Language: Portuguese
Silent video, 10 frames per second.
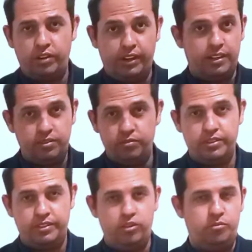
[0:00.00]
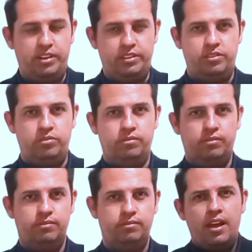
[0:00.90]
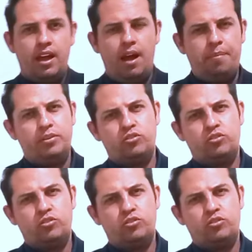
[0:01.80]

congregação cristã no Brasil, a